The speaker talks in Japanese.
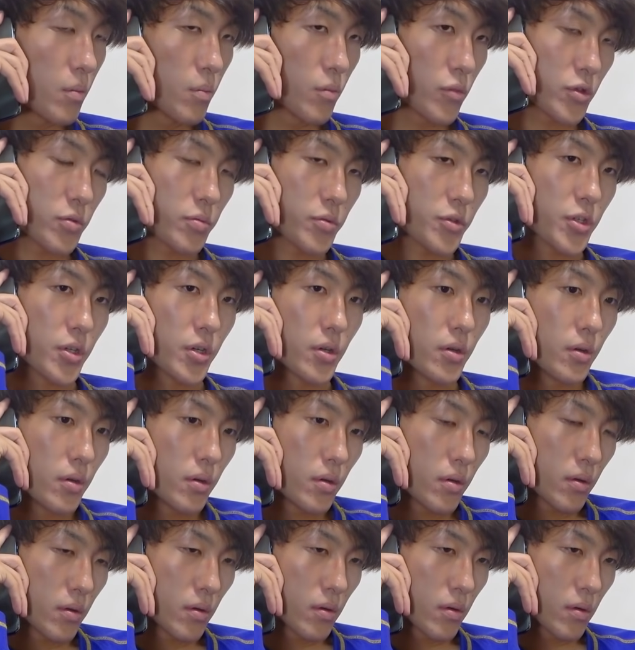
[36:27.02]
もしもし。
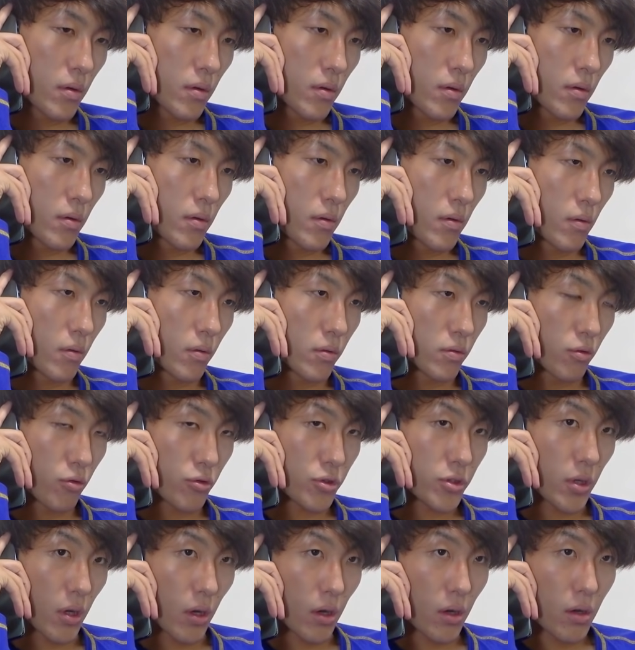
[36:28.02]
うん、ど
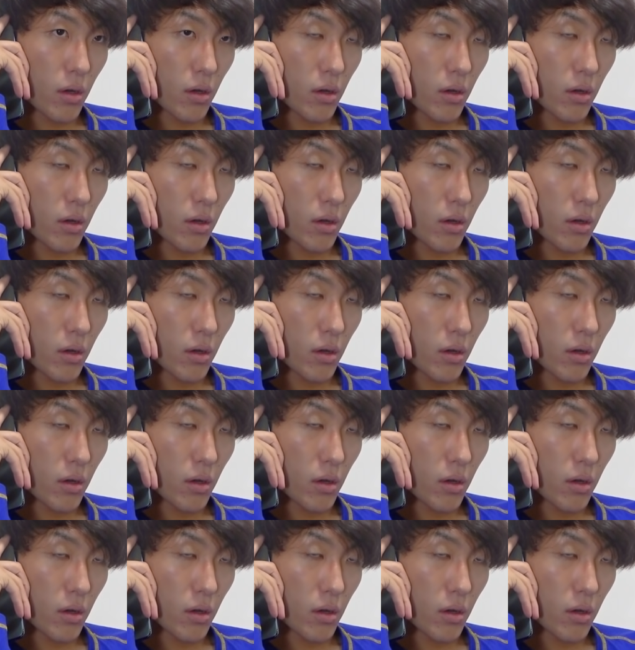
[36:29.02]
うした？